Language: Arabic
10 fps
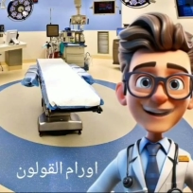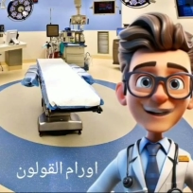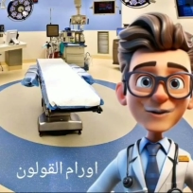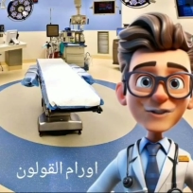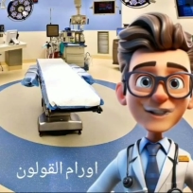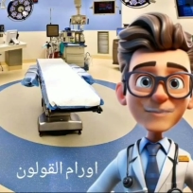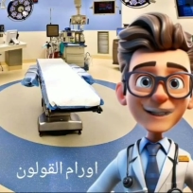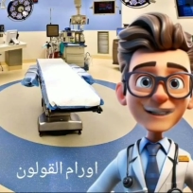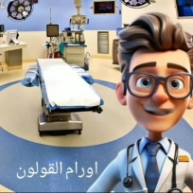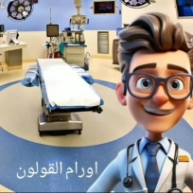الأرز
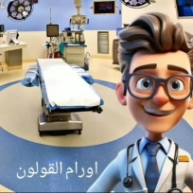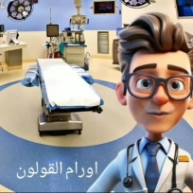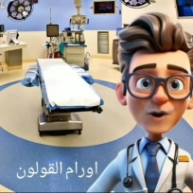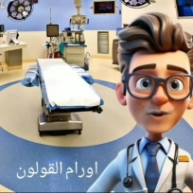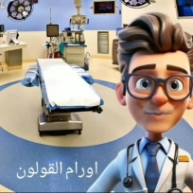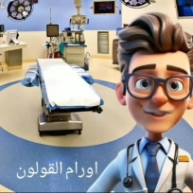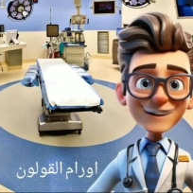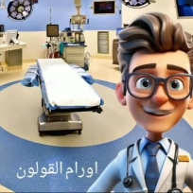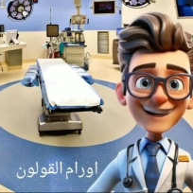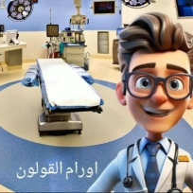البني
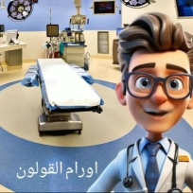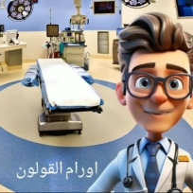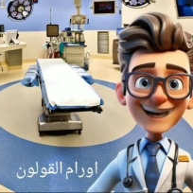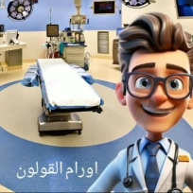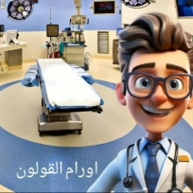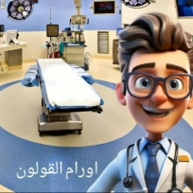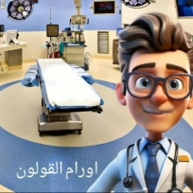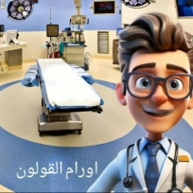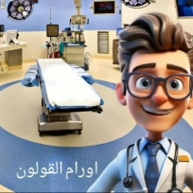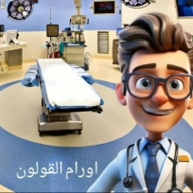وخبز القمحة
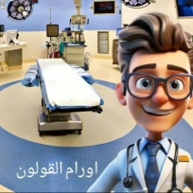الكامل